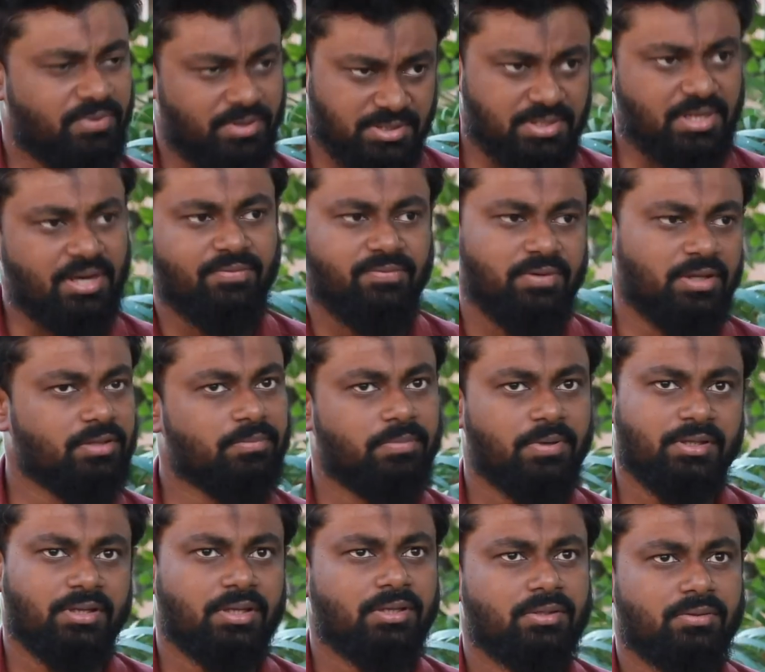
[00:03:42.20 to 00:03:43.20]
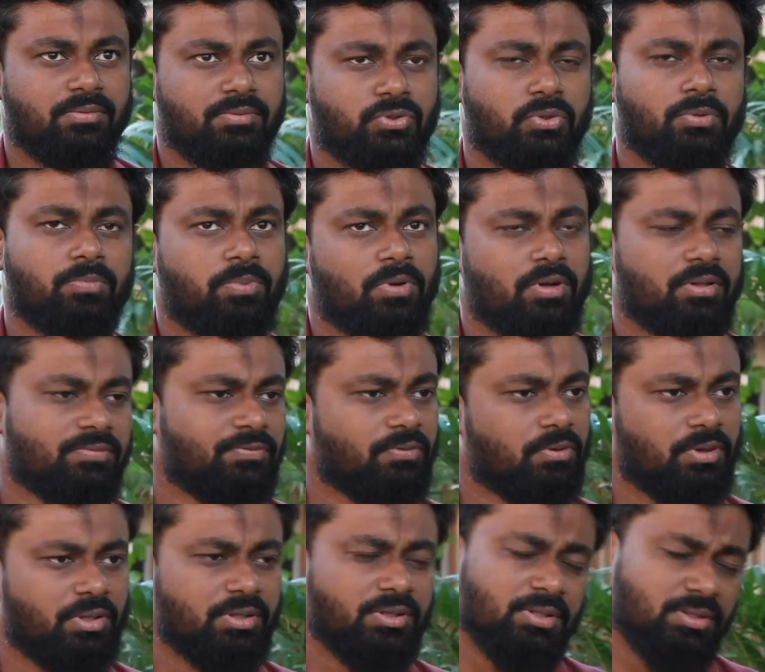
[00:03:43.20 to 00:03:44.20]
ஃபர்ஸ்ட் டிராஃப்ட்ல இருந்து பாத்தீங்கன்னா அது ஷூட் பண்ணது
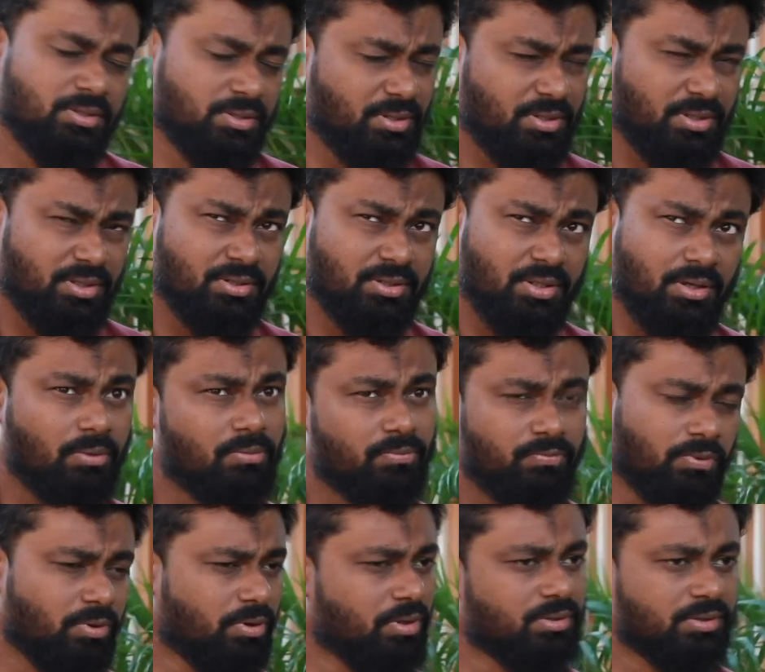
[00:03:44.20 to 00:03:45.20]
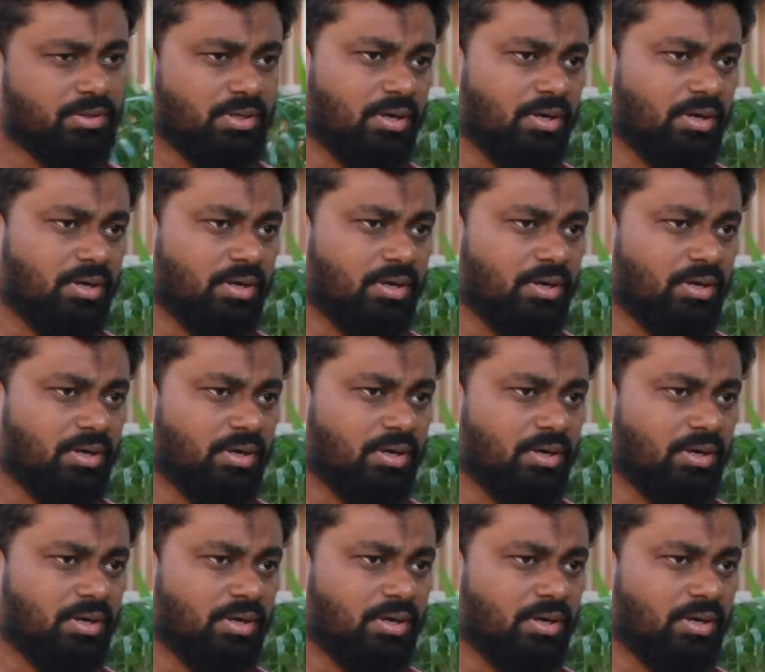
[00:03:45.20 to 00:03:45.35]
ஃபோர்டீன்த் தேர்ட்டீன்த் அரௌண்ட் ஃபோர்டீன்த்